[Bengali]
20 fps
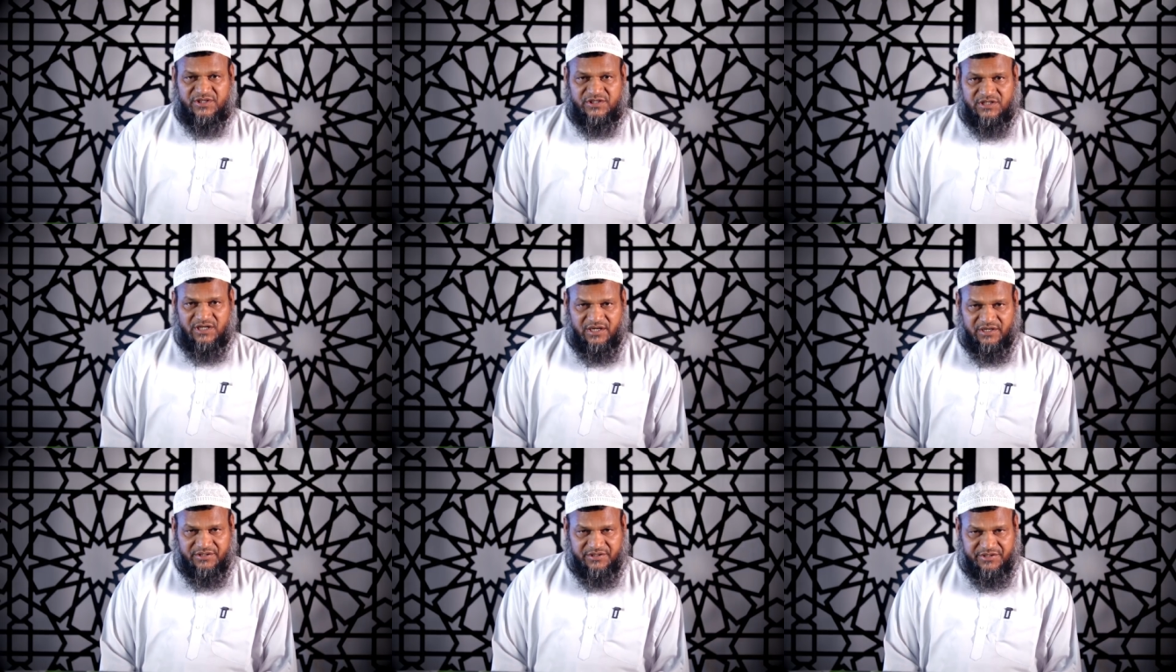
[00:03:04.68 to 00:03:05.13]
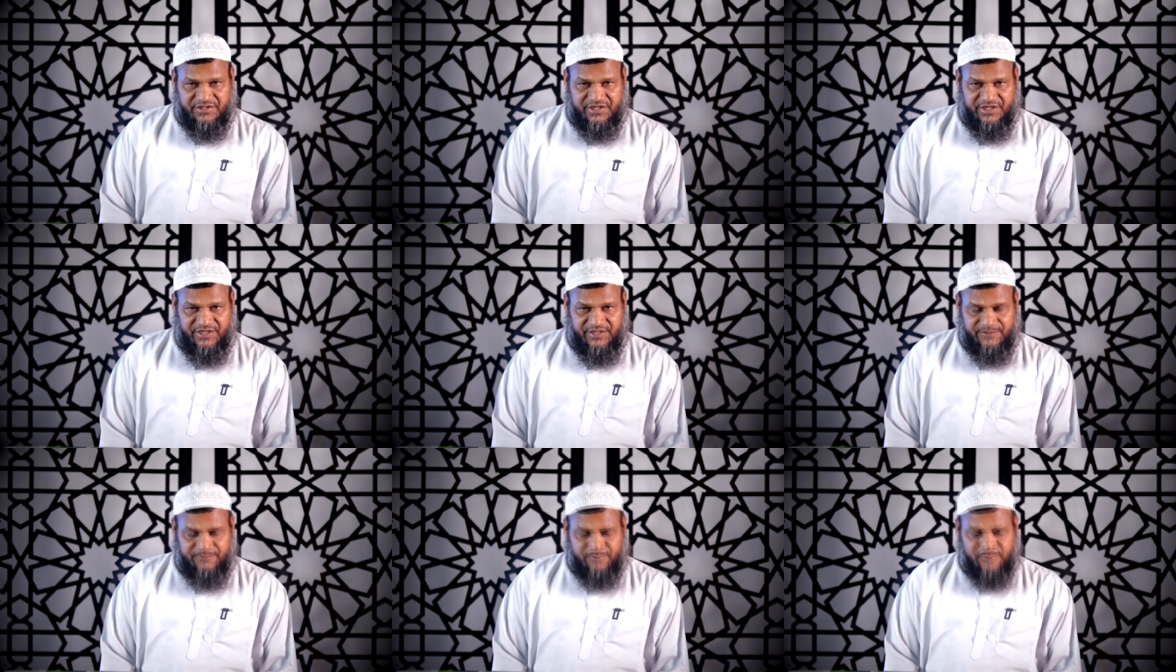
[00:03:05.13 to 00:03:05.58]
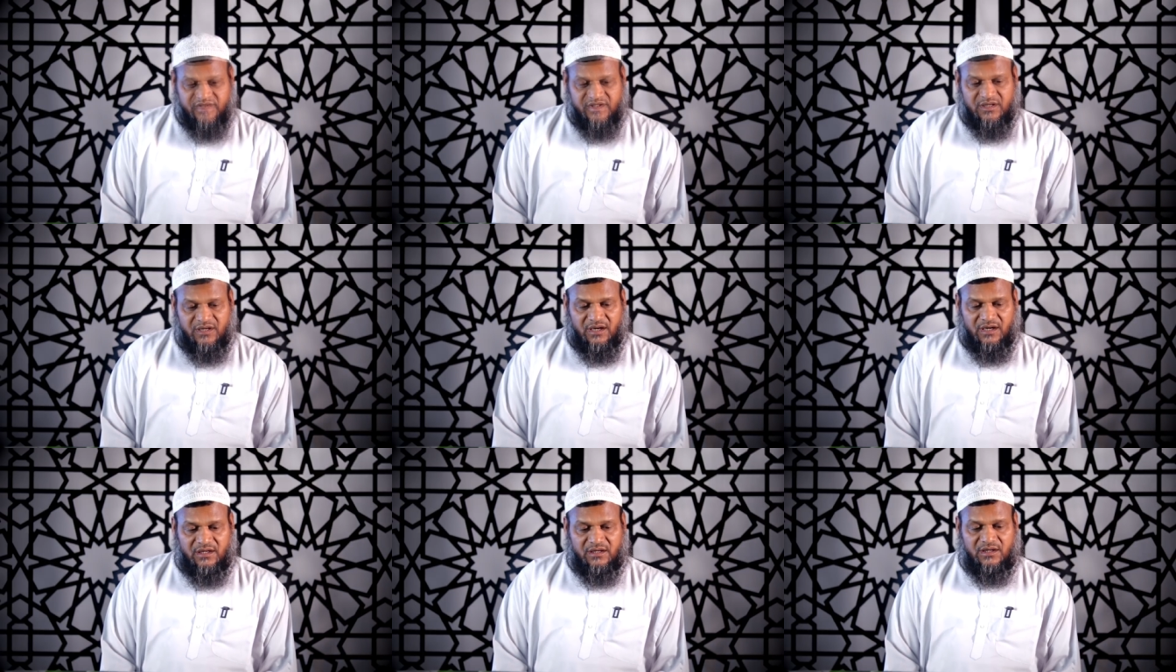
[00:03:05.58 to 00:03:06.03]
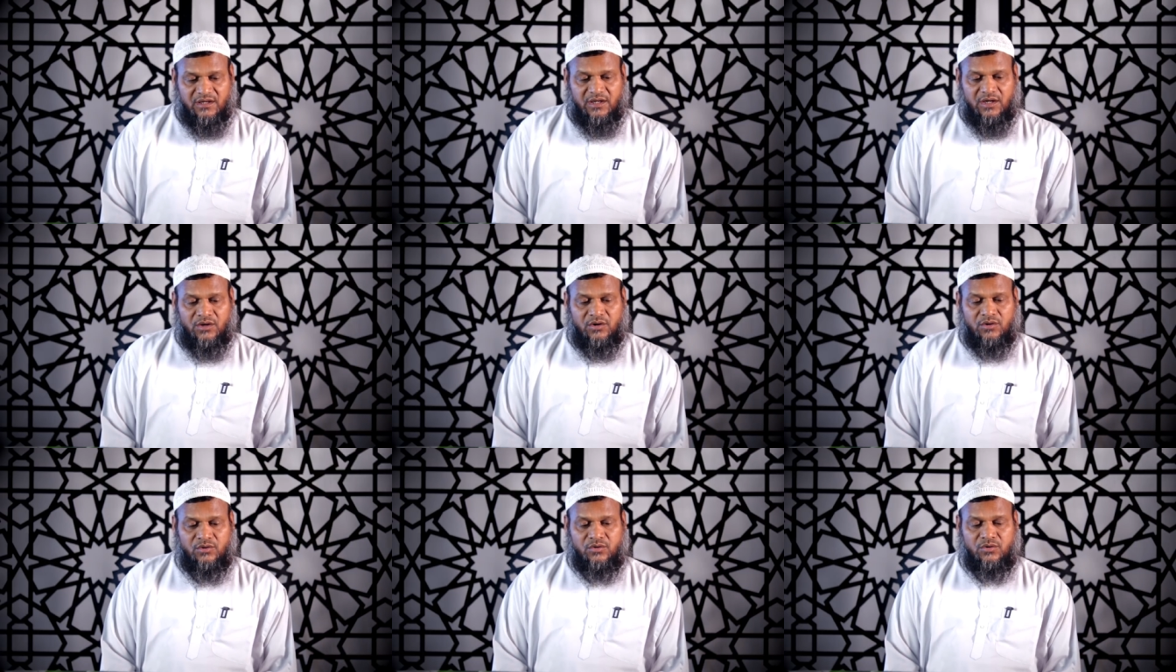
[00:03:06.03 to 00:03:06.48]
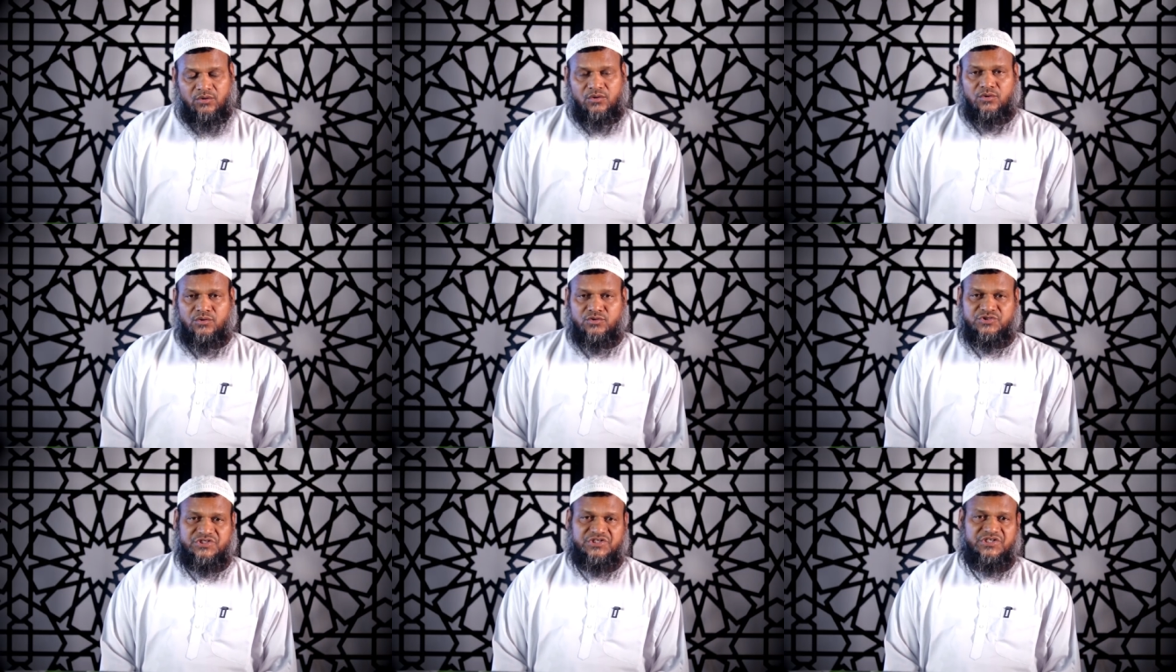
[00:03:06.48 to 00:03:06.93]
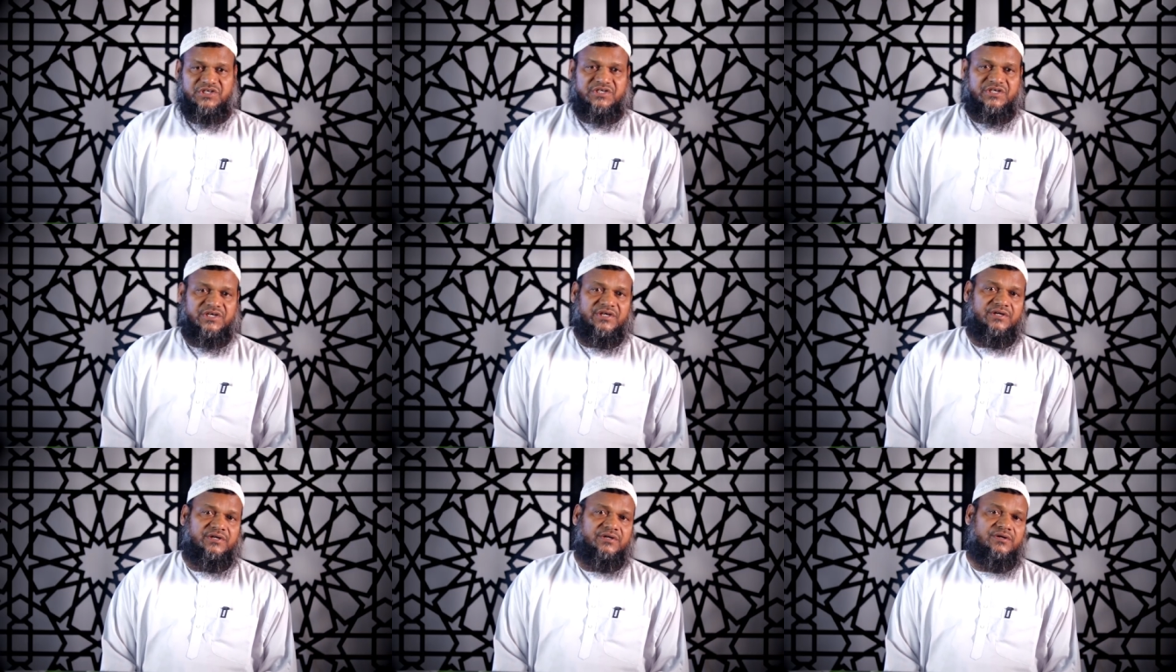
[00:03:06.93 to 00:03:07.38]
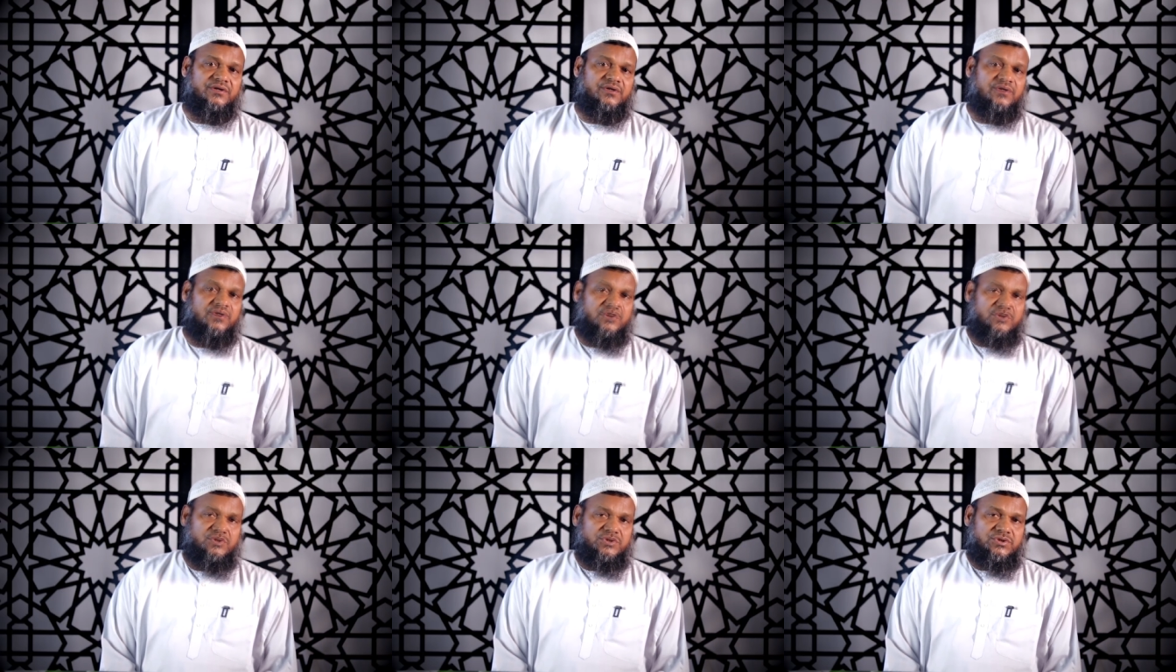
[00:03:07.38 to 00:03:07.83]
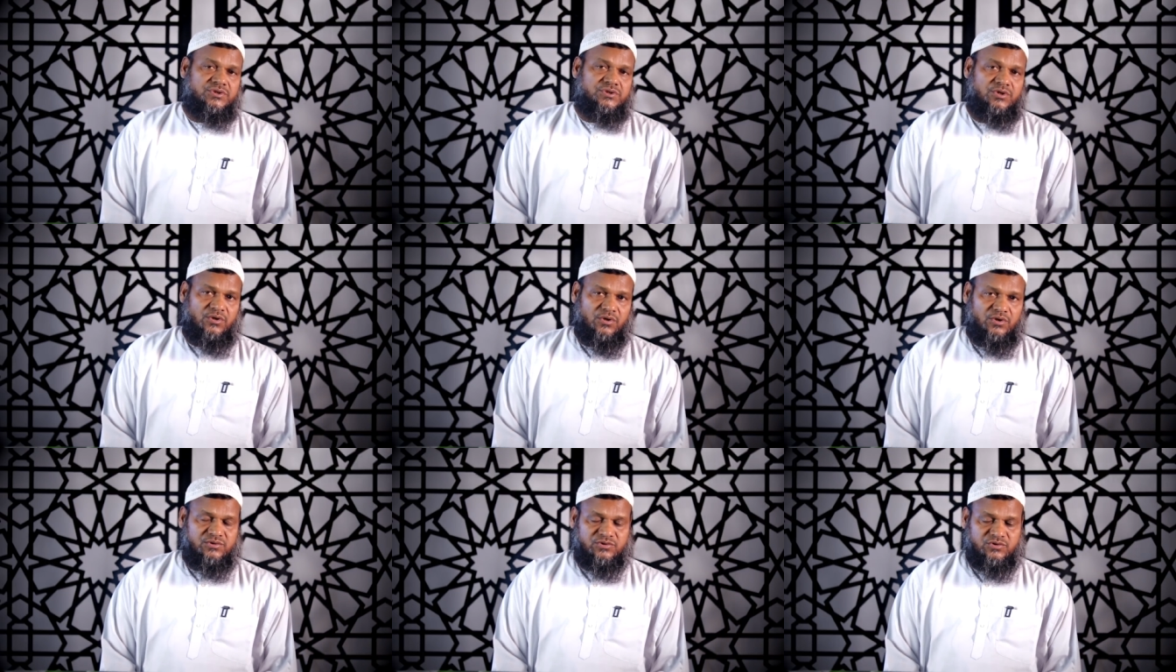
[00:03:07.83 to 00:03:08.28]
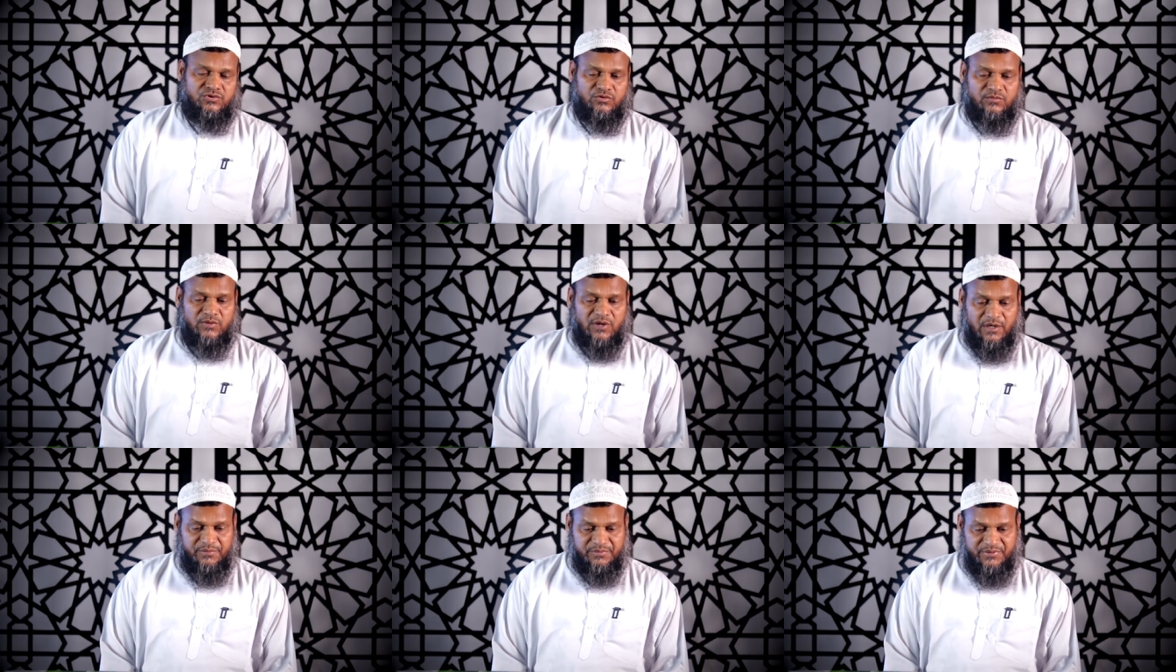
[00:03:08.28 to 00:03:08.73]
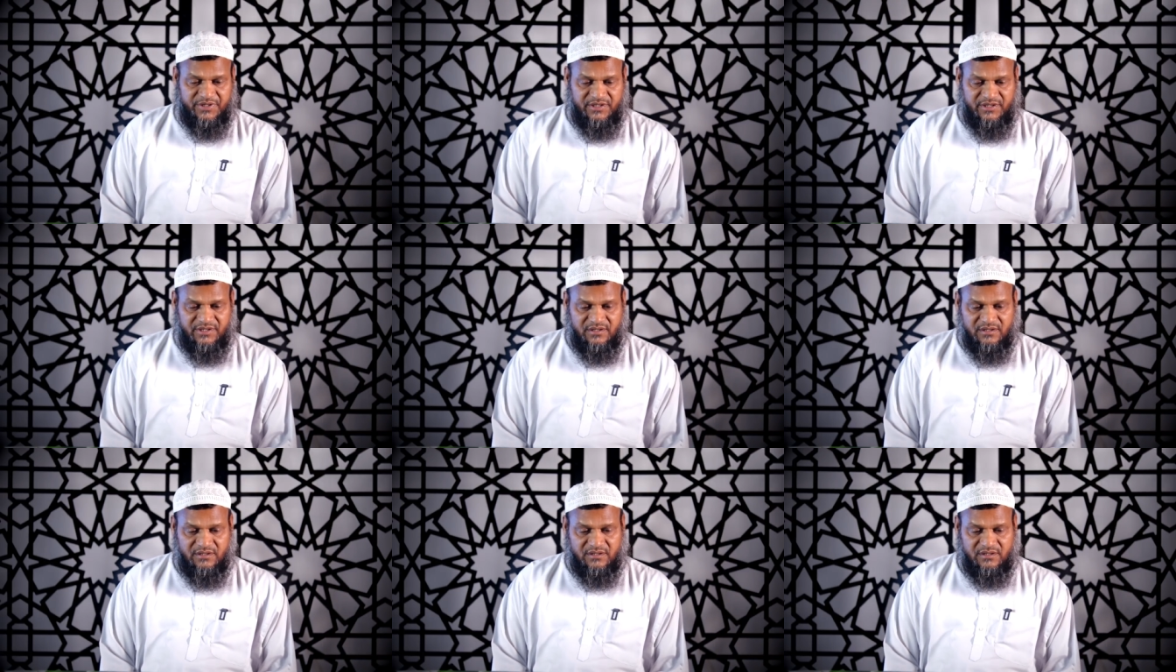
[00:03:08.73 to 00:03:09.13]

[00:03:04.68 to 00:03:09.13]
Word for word: বিধানকে আল্লাহর রশিকে শক্তভাবে